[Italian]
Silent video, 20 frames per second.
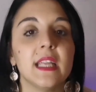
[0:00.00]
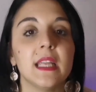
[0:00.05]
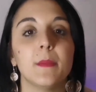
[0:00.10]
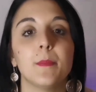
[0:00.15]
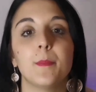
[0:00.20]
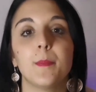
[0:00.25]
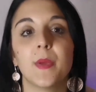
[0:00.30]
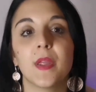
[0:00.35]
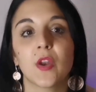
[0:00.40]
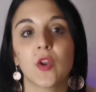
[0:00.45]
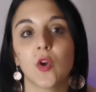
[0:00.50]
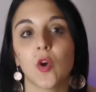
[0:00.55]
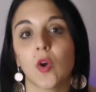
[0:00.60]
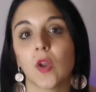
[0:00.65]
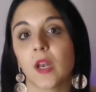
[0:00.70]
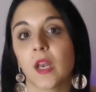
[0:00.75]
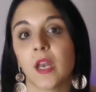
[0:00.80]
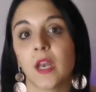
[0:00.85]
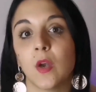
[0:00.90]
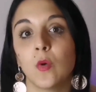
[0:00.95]
di
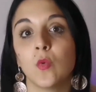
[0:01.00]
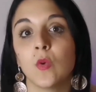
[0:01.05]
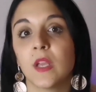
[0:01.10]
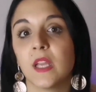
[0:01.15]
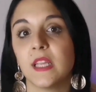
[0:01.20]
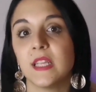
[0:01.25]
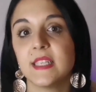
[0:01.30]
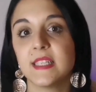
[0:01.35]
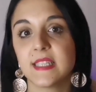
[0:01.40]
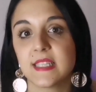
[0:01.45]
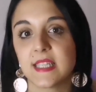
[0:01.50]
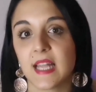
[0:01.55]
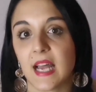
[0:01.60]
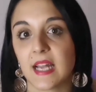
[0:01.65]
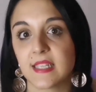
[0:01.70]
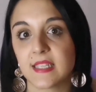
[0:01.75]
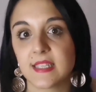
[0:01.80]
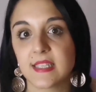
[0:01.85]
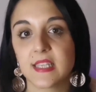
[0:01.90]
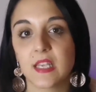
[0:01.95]
percorrere lunghe
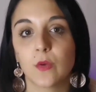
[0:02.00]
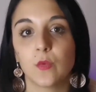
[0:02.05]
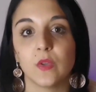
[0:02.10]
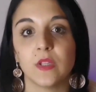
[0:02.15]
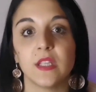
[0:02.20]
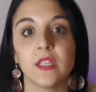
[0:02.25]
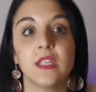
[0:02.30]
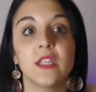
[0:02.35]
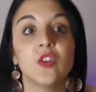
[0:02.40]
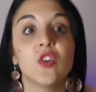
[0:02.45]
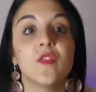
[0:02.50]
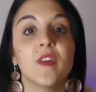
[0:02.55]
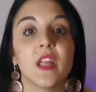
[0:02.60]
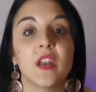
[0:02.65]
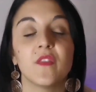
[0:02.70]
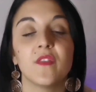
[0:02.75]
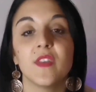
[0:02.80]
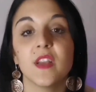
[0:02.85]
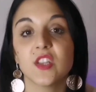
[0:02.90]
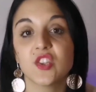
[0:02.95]
distanze e quindi di
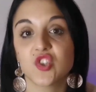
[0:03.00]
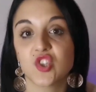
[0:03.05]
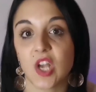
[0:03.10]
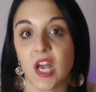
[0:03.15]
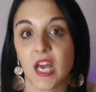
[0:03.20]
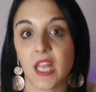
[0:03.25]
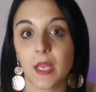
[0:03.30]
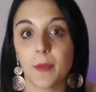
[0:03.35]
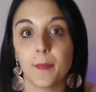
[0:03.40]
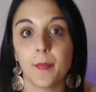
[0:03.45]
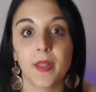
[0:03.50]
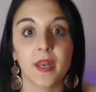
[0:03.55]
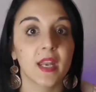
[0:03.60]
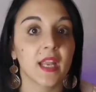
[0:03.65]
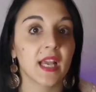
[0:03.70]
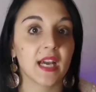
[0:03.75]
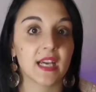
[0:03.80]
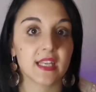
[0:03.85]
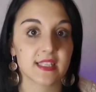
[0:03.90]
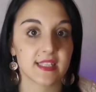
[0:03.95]
dover viaggiare per
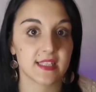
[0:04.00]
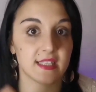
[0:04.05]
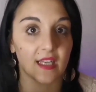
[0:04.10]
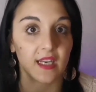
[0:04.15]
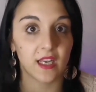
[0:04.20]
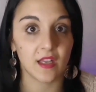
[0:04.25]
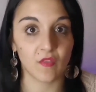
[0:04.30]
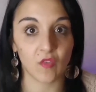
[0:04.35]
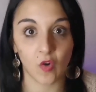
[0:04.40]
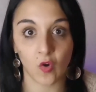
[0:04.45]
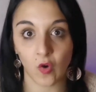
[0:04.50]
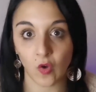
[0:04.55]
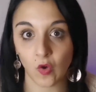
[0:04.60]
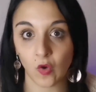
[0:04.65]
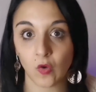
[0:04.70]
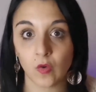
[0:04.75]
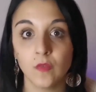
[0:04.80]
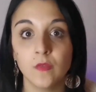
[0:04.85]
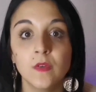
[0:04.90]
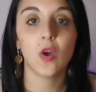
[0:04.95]
recarsi al
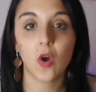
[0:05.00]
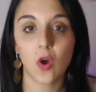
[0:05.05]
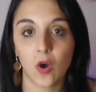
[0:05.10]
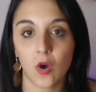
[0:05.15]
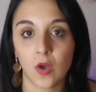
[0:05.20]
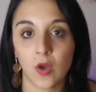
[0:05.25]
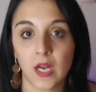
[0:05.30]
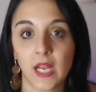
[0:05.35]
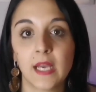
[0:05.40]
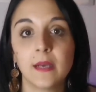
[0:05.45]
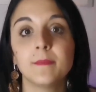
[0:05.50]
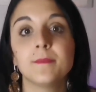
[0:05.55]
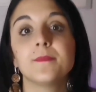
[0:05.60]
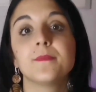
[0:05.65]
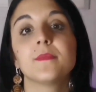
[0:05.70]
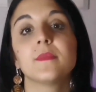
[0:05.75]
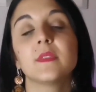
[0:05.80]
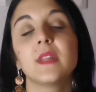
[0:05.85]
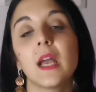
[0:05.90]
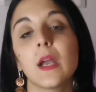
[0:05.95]
lavoro.
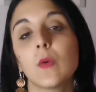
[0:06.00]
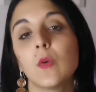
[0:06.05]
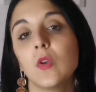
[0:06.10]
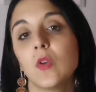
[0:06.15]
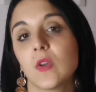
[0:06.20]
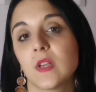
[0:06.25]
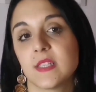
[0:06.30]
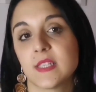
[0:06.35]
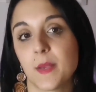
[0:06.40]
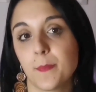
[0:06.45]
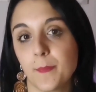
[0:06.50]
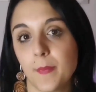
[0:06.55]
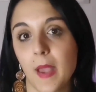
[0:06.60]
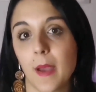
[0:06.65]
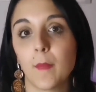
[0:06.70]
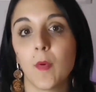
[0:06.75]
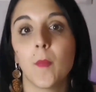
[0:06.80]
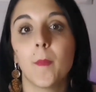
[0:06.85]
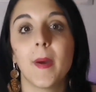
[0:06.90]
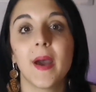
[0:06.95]
Ora, da quello che
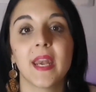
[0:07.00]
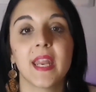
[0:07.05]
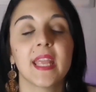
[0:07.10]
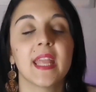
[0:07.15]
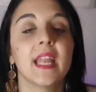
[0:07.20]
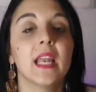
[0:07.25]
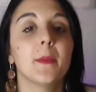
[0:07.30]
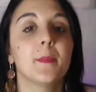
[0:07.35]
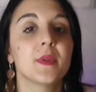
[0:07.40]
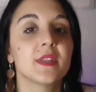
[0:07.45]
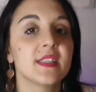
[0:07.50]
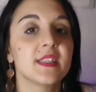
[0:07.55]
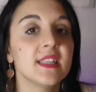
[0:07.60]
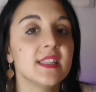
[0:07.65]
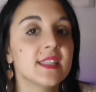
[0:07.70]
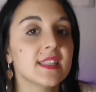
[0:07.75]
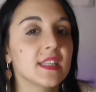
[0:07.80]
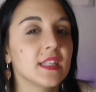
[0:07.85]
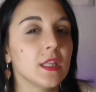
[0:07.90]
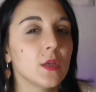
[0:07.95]
sappiamo pare che la
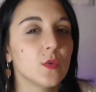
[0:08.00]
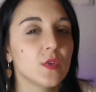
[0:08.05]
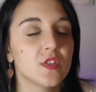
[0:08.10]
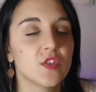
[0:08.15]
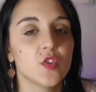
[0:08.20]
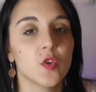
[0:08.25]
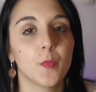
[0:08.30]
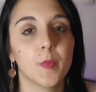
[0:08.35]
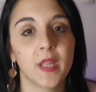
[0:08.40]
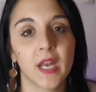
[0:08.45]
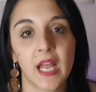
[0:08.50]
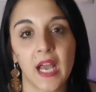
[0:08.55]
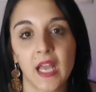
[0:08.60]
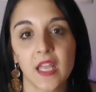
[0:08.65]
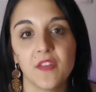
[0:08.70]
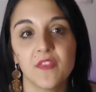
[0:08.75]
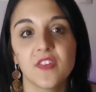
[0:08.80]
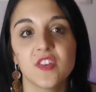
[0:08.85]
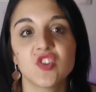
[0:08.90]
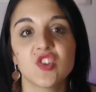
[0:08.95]
presenza di questi
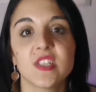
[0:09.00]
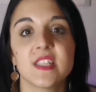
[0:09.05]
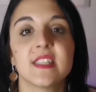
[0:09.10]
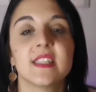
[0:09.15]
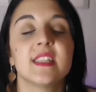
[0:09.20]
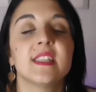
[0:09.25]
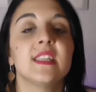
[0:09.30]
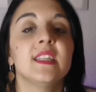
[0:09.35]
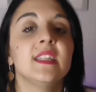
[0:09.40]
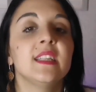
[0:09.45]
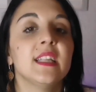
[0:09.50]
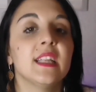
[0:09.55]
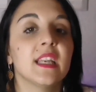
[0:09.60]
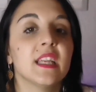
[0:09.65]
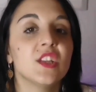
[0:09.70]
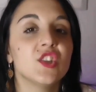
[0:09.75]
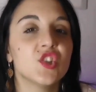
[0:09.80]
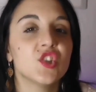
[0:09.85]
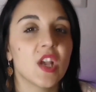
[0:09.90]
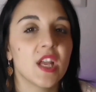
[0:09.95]
operai facesse
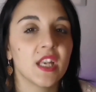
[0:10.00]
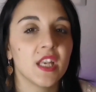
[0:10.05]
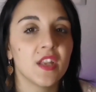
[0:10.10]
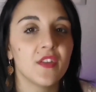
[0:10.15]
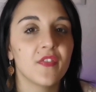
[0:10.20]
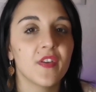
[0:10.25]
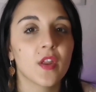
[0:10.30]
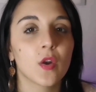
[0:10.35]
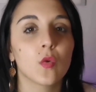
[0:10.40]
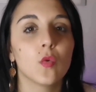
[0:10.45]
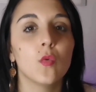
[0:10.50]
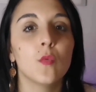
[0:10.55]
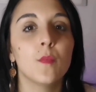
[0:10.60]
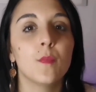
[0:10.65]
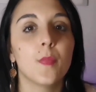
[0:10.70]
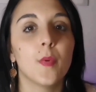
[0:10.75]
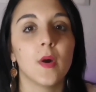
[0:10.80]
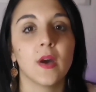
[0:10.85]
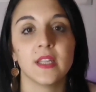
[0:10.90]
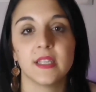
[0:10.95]
sentire Jennifer
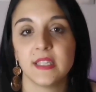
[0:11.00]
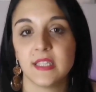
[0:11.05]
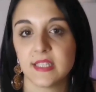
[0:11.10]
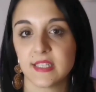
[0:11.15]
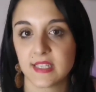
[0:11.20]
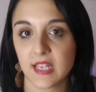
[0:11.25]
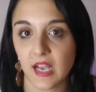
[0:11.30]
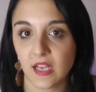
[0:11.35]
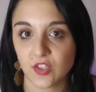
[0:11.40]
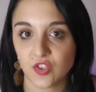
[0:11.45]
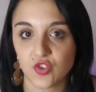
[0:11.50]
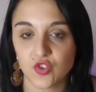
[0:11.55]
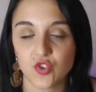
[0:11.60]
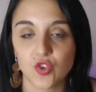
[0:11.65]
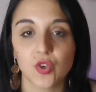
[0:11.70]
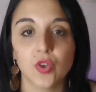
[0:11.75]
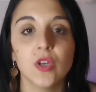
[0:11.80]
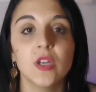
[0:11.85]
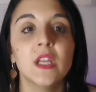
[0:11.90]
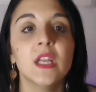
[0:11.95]
un po' a
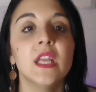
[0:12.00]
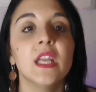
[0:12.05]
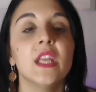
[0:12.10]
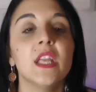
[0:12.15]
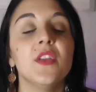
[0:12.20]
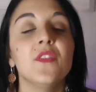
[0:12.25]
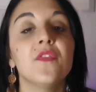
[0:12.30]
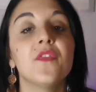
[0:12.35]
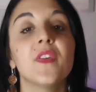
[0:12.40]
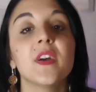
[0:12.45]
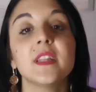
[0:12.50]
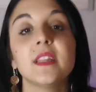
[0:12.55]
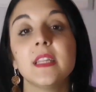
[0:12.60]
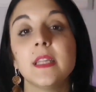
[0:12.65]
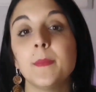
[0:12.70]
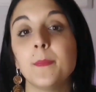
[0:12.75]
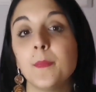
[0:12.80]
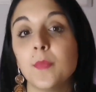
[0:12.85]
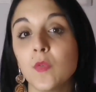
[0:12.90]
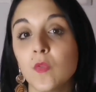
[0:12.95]
disagio,
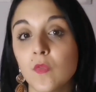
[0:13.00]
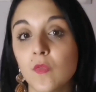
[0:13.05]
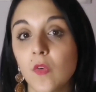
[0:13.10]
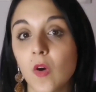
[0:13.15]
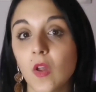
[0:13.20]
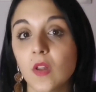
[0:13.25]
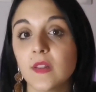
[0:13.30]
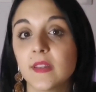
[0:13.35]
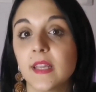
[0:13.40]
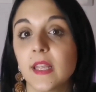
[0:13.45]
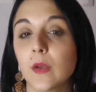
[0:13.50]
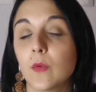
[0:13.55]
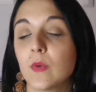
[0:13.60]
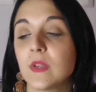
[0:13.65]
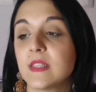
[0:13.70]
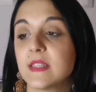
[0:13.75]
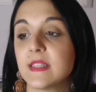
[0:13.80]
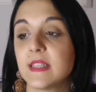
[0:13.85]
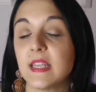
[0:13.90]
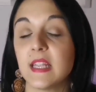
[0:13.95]
infatti più volte
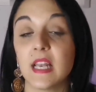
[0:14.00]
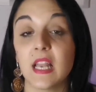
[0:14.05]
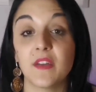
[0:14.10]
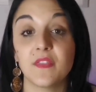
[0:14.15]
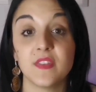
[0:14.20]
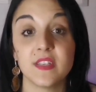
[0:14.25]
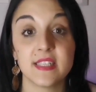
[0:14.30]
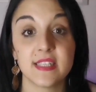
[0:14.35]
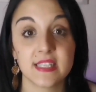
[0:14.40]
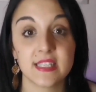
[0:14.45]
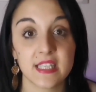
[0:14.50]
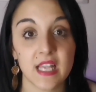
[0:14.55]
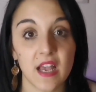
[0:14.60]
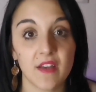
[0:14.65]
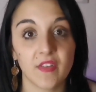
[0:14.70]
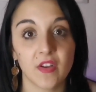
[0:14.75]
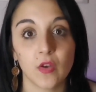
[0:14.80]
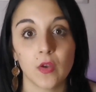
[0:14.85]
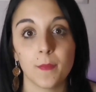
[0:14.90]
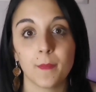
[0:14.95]
questi la
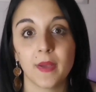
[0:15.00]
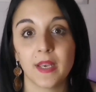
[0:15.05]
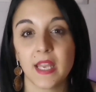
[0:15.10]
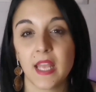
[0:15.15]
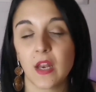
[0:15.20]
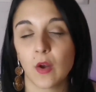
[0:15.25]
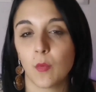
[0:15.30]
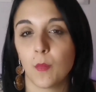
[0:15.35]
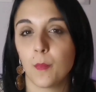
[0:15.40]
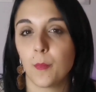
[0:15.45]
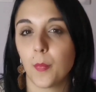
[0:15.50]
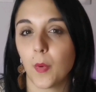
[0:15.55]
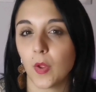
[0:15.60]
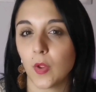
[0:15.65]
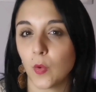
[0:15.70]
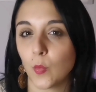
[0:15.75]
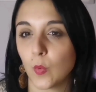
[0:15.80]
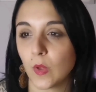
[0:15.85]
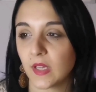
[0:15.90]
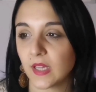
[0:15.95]
fissavano in maniera un po'
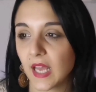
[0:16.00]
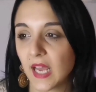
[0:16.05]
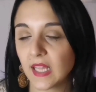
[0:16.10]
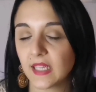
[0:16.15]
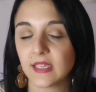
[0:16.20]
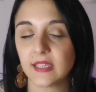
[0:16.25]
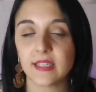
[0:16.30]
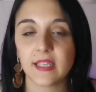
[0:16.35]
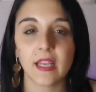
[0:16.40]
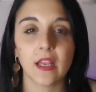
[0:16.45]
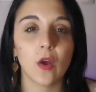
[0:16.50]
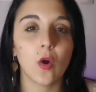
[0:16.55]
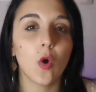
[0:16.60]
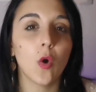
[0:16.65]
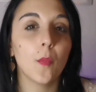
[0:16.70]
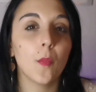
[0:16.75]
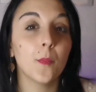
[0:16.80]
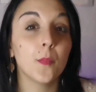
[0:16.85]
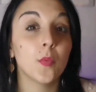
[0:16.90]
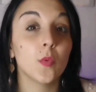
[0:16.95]
inquietante
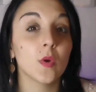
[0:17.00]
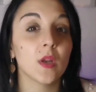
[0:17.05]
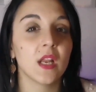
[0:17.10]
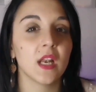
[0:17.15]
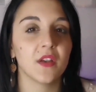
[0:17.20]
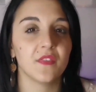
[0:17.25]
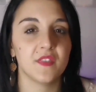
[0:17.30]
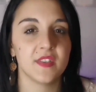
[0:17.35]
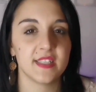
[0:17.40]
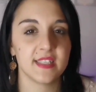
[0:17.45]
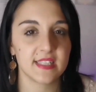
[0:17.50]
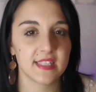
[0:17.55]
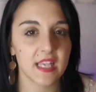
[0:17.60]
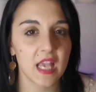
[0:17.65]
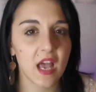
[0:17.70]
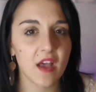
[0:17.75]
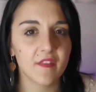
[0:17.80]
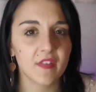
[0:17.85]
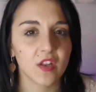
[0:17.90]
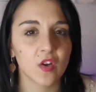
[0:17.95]
oppure la
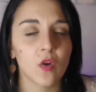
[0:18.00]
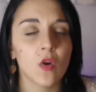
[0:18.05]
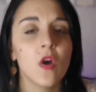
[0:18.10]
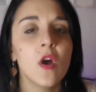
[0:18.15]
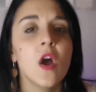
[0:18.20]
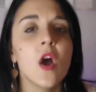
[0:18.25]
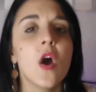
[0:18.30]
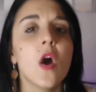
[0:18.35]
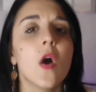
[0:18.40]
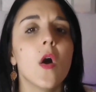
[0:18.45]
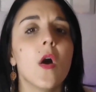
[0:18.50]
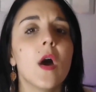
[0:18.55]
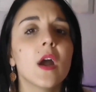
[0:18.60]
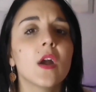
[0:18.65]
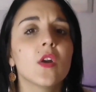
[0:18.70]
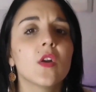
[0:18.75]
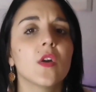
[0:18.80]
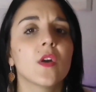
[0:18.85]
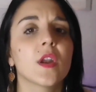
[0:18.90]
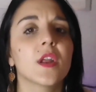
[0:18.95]
fischiavano o
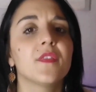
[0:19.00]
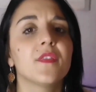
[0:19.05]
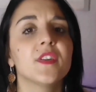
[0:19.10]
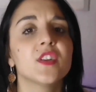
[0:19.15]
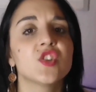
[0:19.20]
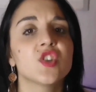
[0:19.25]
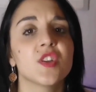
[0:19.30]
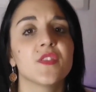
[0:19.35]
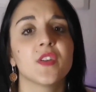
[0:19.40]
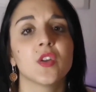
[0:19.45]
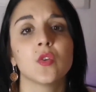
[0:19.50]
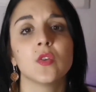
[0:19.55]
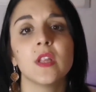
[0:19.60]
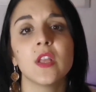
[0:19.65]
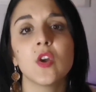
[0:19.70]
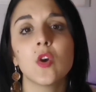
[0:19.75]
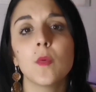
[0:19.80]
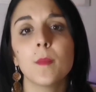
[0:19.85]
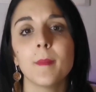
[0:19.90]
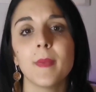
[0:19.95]
ancora facevano
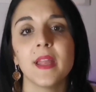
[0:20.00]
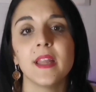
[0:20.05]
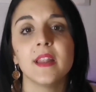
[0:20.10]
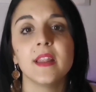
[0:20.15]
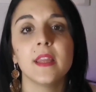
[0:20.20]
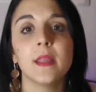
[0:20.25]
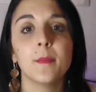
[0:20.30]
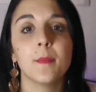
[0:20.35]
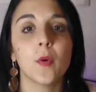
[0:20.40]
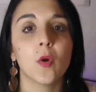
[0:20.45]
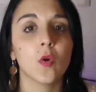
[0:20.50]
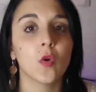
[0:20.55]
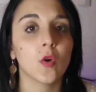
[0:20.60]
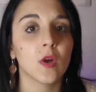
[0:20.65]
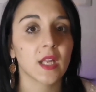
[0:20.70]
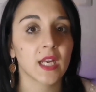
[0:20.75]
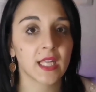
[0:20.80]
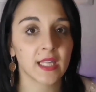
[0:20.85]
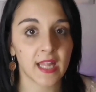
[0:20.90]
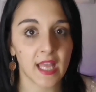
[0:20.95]
dei commenti poco
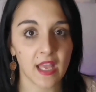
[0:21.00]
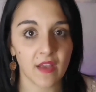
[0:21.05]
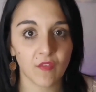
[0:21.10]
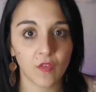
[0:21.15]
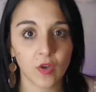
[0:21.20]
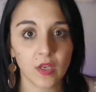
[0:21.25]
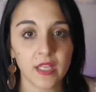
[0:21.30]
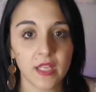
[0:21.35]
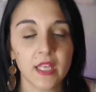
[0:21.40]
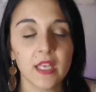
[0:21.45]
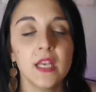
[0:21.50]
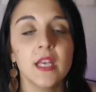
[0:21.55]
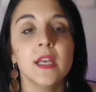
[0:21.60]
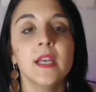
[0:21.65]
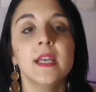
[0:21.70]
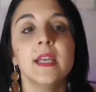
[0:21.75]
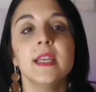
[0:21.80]
gradevoli.